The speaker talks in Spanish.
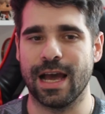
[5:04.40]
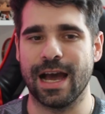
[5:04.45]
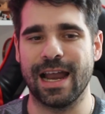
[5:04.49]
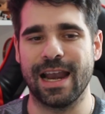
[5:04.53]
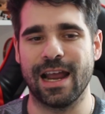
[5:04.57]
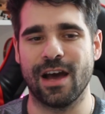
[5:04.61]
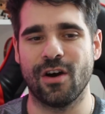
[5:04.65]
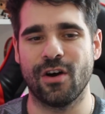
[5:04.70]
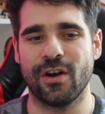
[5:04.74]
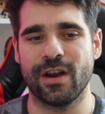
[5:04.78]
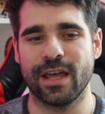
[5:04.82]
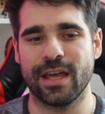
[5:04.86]
a
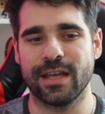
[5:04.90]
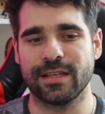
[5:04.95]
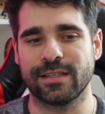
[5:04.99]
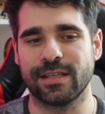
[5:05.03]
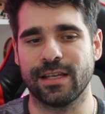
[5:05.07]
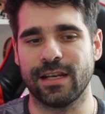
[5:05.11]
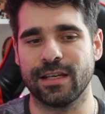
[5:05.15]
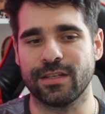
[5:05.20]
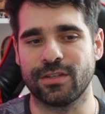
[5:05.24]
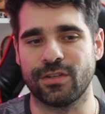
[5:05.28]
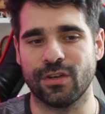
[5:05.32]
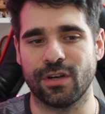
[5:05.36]
la hora de
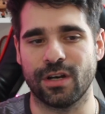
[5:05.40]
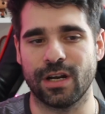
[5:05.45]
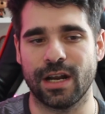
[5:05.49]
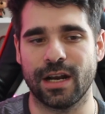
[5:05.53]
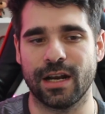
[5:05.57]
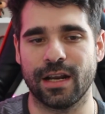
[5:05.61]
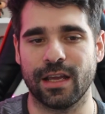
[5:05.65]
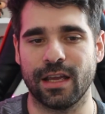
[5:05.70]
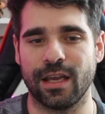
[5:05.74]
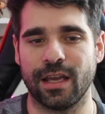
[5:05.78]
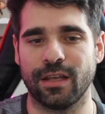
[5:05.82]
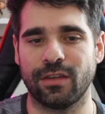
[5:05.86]

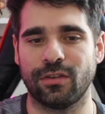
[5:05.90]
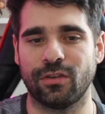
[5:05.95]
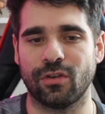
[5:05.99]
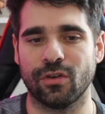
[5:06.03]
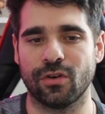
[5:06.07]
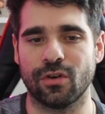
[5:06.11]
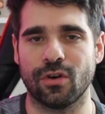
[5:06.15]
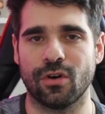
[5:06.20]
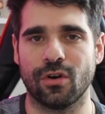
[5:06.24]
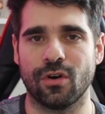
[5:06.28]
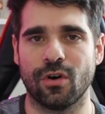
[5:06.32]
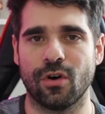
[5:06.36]
seleccionar
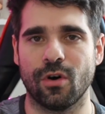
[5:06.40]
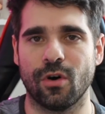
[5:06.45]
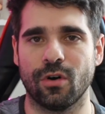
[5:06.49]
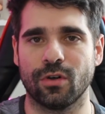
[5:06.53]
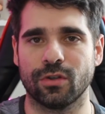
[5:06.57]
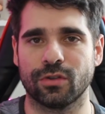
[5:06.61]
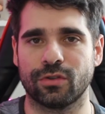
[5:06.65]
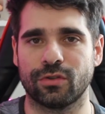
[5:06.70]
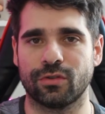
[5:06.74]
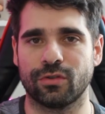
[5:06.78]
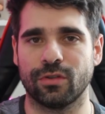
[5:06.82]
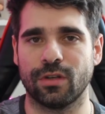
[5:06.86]

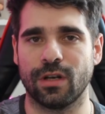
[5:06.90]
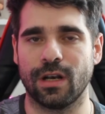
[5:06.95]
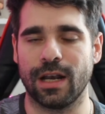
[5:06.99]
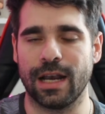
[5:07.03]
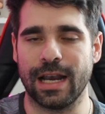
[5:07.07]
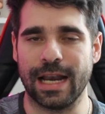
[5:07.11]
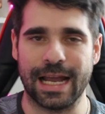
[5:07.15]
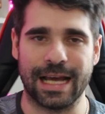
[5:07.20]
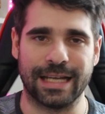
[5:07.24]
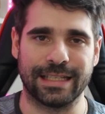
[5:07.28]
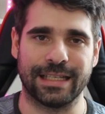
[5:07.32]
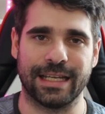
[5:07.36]
estos
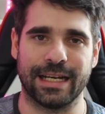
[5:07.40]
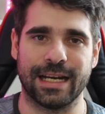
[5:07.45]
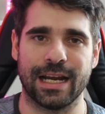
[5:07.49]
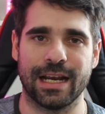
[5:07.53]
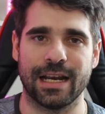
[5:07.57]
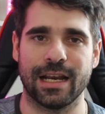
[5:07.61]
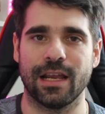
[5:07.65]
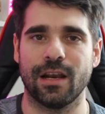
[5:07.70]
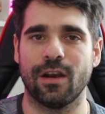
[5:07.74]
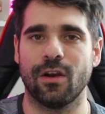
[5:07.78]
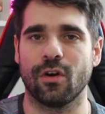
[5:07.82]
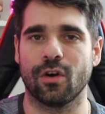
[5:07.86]

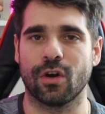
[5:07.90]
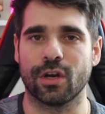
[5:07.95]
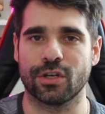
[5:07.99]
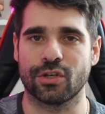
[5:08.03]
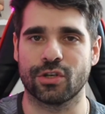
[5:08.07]
laterales, lo que